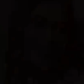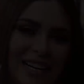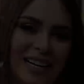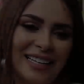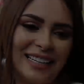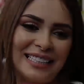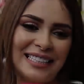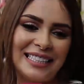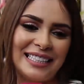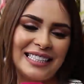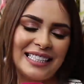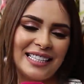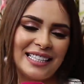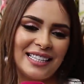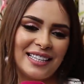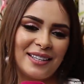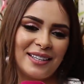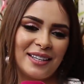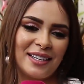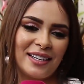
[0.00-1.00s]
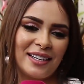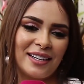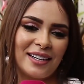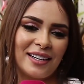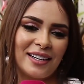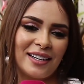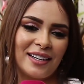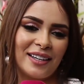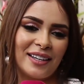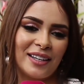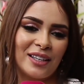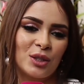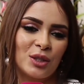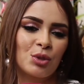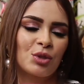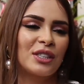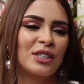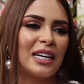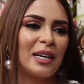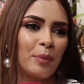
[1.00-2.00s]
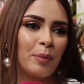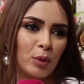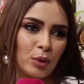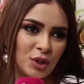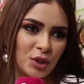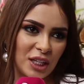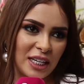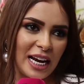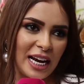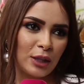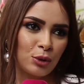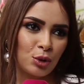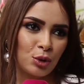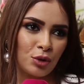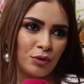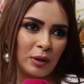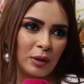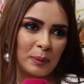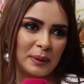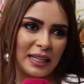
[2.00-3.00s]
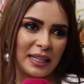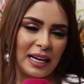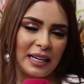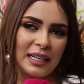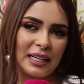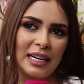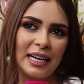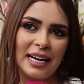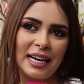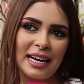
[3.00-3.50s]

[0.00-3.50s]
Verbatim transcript: عندي آه، جوج ديال لي بروجي اللي هيدوزو في رمضان